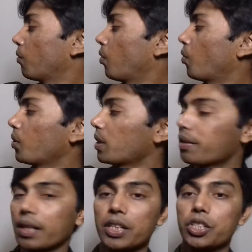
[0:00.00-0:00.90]
वो
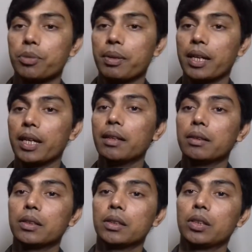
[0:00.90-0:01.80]
इस रेंज पे है
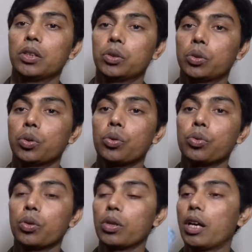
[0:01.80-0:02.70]
तो दोस्तों